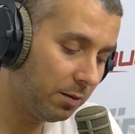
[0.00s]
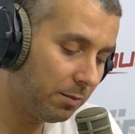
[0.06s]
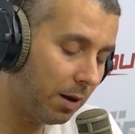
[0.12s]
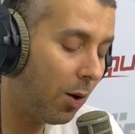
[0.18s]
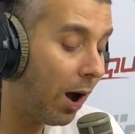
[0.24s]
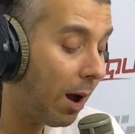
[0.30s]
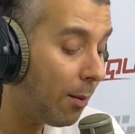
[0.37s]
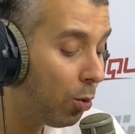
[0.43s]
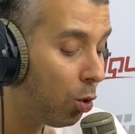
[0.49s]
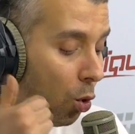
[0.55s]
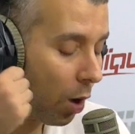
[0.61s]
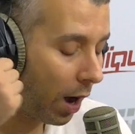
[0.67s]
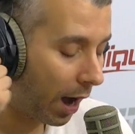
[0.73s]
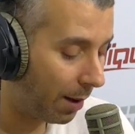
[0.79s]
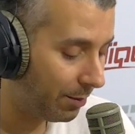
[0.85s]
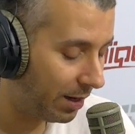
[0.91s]
ما
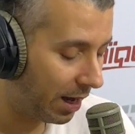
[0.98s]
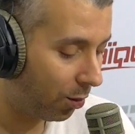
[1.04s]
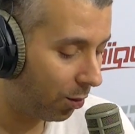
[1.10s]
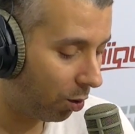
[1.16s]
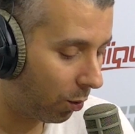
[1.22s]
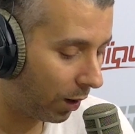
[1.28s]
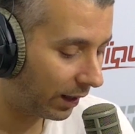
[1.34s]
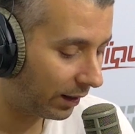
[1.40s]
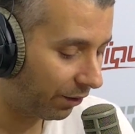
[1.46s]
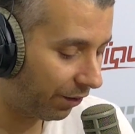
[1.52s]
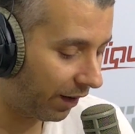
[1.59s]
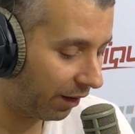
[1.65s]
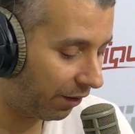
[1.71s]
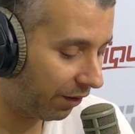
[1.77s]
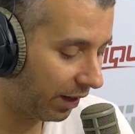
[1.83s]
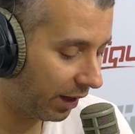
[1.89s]
عملوه عمناو الوقت
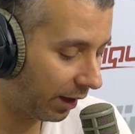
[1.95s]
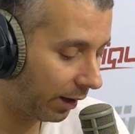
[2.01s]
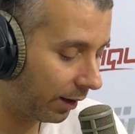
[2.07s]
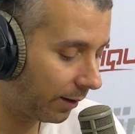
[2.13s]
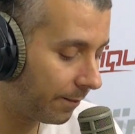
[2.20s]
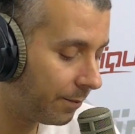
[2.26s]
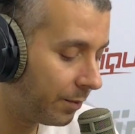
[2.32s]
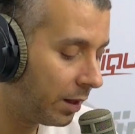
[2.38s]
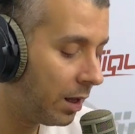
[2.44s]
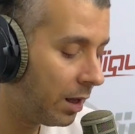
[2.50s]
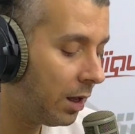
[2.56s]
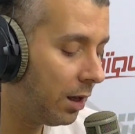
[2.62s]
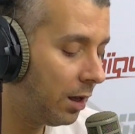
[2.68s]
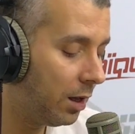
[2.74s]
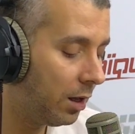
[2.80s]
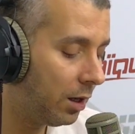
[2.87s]
الفخفاخ
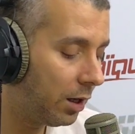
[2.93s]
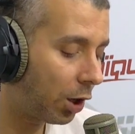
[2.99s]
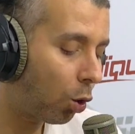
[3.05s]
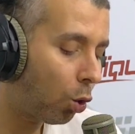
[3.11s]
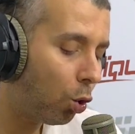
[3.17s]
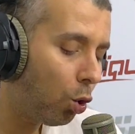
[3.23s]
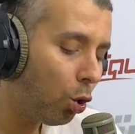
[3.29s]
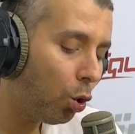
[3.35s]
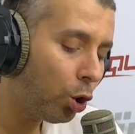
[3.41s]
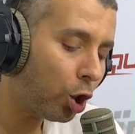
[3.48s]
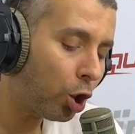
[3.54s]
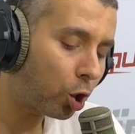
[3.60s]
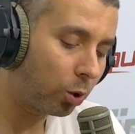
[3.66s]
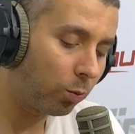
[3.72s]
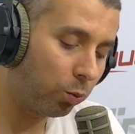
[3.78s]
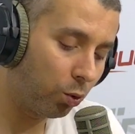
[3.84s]
يقولوا له
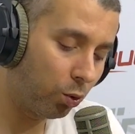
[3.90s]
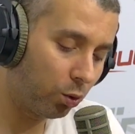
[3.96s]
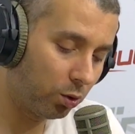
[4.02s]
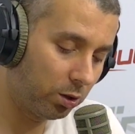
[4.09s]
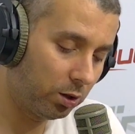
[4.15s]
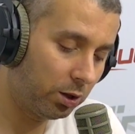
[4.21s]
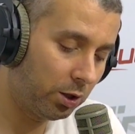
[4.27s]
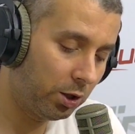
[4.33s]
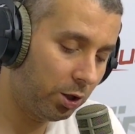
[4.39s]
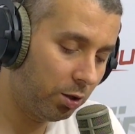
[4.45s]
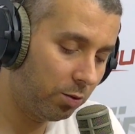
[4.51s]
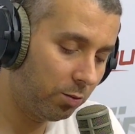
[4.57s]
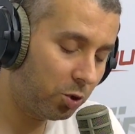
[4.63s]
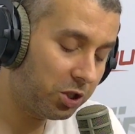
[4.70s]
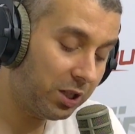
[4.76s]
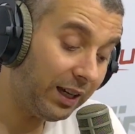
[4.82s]
يطلبوا
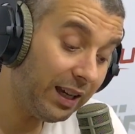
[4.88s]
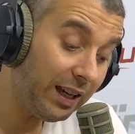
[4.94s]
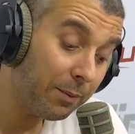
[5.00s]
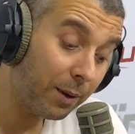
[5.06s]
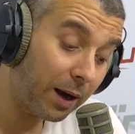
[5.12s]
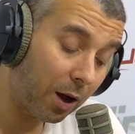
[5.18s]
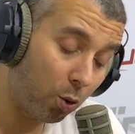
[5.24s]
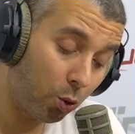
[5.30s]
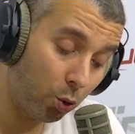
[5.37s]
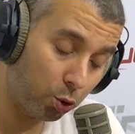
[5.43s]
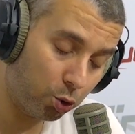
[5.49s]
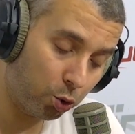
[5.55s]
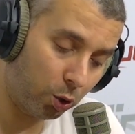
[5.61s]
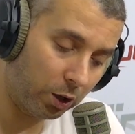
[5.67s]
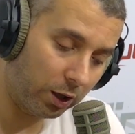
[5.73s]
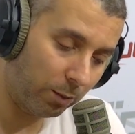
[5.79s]
مش عيب راهو
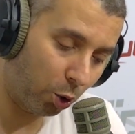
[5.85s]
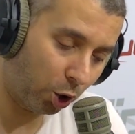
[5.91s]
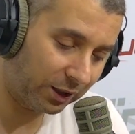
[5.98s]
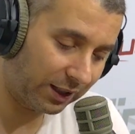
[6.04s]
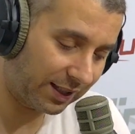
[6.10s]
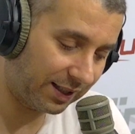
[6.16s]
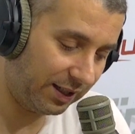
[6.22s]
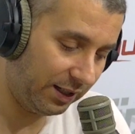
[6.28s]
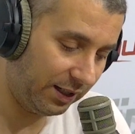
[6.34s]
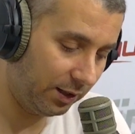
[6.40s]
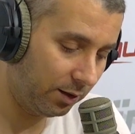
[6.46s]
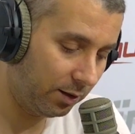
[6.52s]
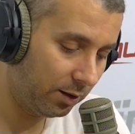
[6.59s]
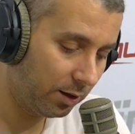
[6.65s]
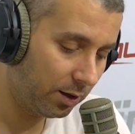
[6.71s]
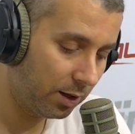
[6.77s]
اللجوء
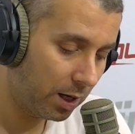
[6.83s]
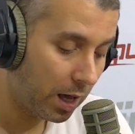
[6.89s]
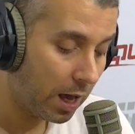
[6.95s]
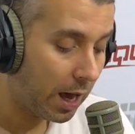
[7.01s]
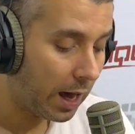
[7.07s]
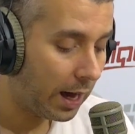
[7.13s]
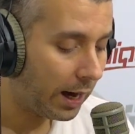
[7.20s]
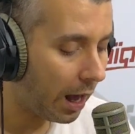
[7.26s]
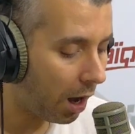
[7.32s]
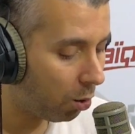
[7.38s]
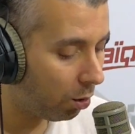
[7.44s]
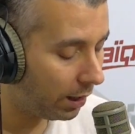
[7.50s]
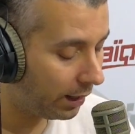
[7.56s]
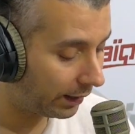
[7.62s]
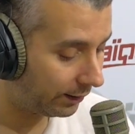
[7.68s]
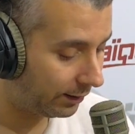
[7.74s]
للمختصين راهو
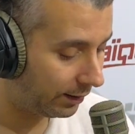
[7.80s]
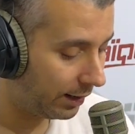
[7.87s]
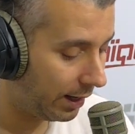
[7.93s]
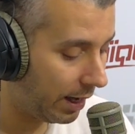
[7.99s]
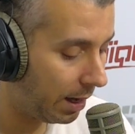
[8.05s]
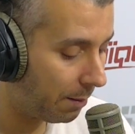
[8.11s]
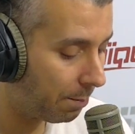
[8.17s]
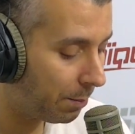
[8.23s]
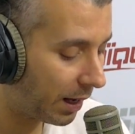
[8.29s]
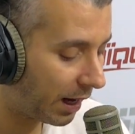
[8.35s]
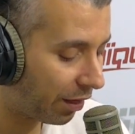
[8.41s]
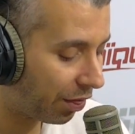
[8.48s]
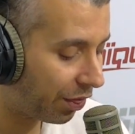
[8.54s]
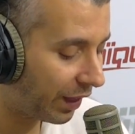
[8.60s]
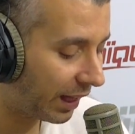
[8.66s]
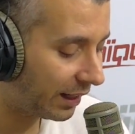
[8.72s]
الاكتئاب
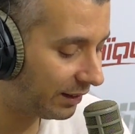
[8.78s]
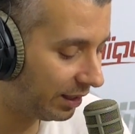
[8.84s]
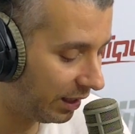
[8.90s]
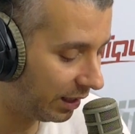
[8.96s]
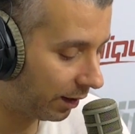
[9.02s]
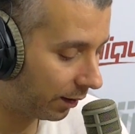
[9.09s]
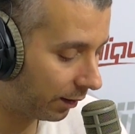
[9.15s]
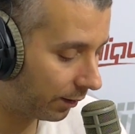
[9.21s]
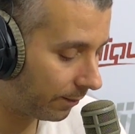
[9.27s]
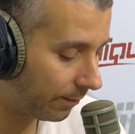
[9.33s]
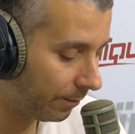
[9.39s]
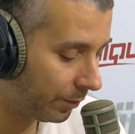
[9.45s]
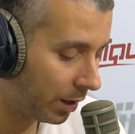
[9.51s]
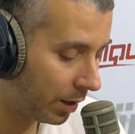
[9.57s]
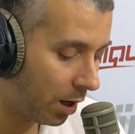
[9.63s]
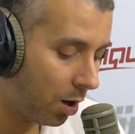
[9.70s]
مرض خطير
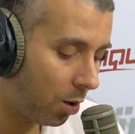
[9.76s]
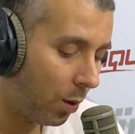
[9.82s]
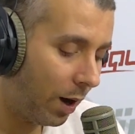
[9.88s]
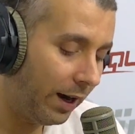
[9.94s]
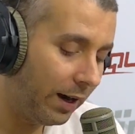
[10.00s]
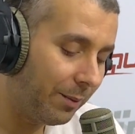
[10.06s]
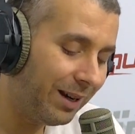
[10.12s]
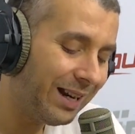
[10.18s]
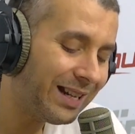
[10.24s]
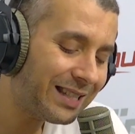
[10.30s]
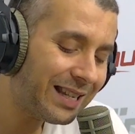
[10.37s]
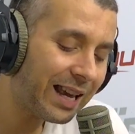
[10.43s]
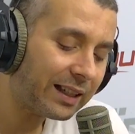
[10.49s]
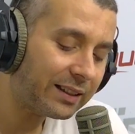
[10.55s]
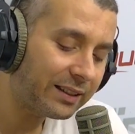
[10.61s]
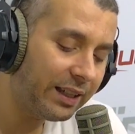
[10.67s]
واحنا ماناش
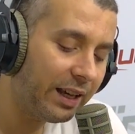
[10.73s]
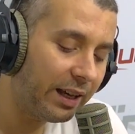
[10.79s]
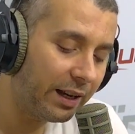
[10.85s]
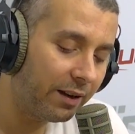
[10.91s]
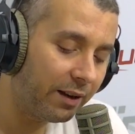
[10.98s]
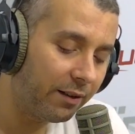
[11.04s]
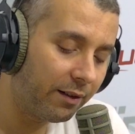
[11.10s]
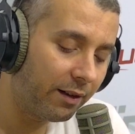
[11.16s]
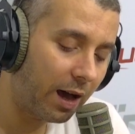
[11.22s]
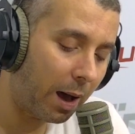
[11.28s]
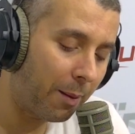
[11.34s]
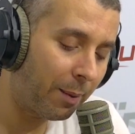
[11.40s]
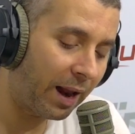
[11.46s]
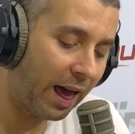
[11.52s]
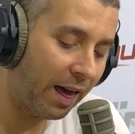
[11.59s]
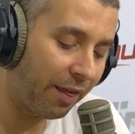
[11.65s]
ناقصين آه،
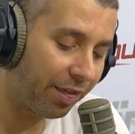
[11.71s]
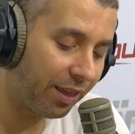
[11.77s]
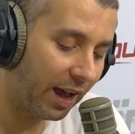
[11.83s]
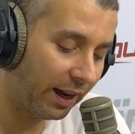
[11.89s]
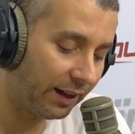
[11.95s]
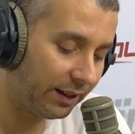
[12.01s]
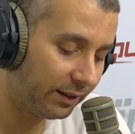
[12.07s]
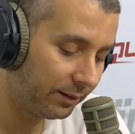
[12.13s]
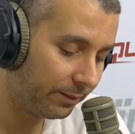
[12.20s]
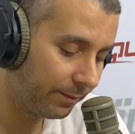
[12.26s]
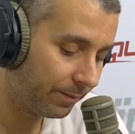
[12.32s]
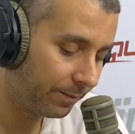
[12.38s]
امراض يعني